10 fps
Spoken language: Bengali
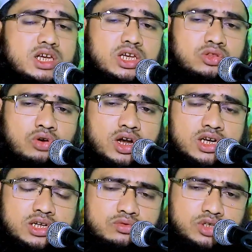এই
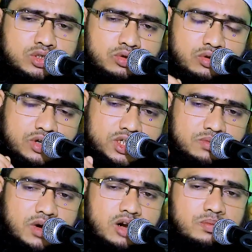দোয়াটা যদি চল্লিশ
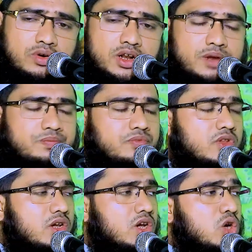বার পড়ে
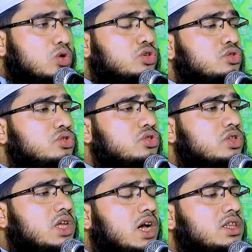
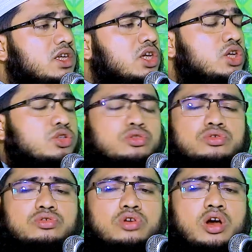অসুস্থতা থেকে
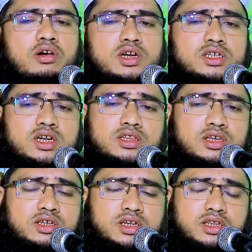সুস্থ হওয়ার
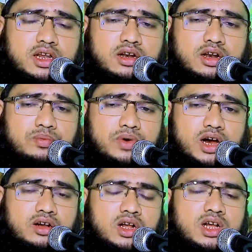সাথে সাথে আল্লাহ
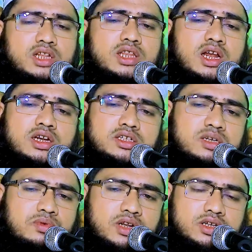পাক তার
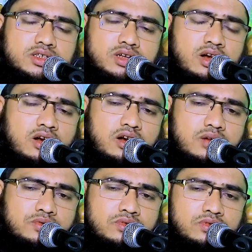জীবনের
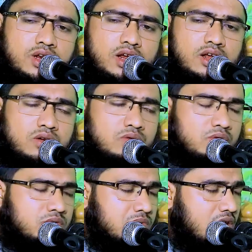সব
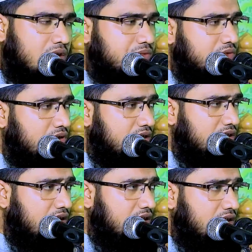গুণাগুলো মাফ করে
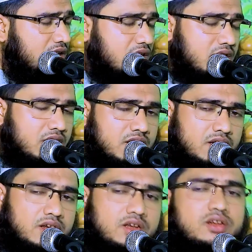দেয়
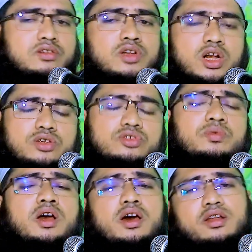
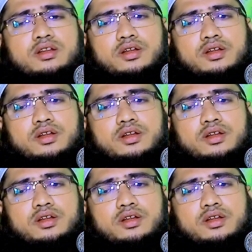সুবাহান